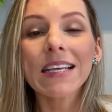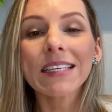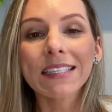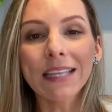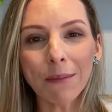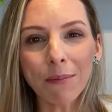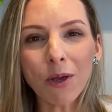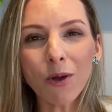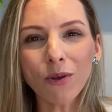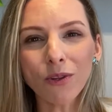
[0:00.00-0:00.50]

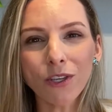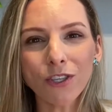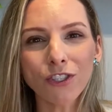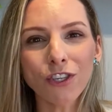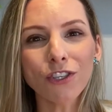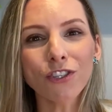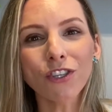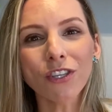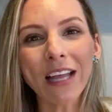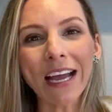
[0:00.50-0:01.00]
Sabe quando a
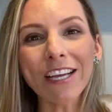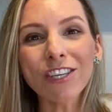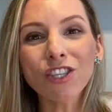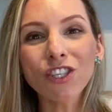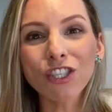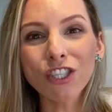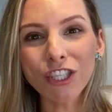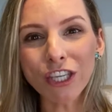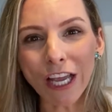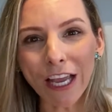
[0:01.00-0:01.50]
gente tá
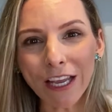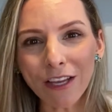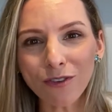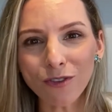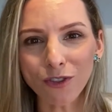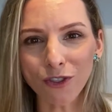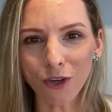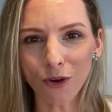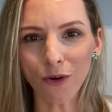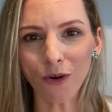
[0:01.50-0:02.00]

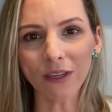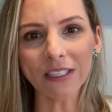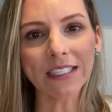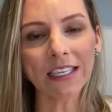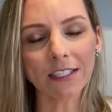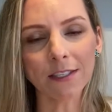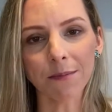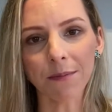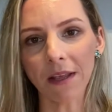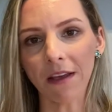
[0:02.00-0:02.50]
cheio de
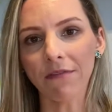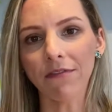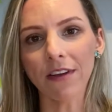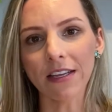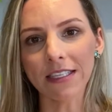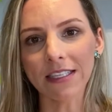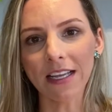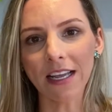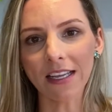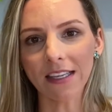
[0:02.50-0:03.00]
coisas para
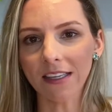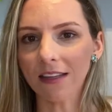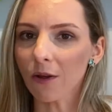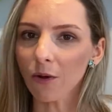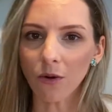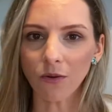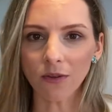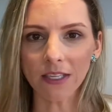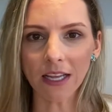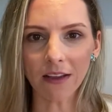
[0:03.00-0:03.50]
fazer e
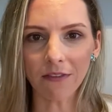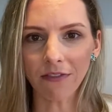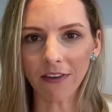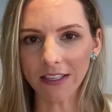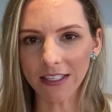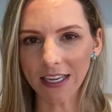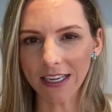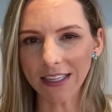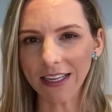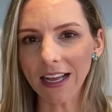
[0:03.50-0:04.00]
não consegue
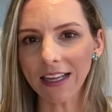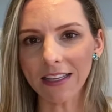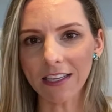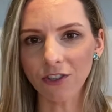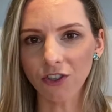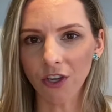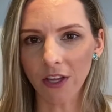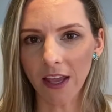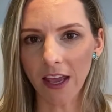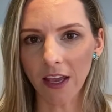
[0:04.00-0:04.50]
fazer nada
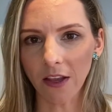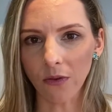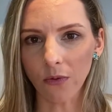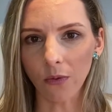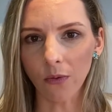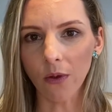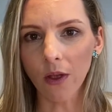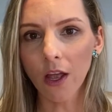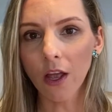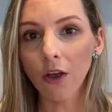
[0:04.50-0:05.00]

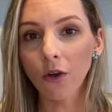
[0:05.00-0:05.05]
direito?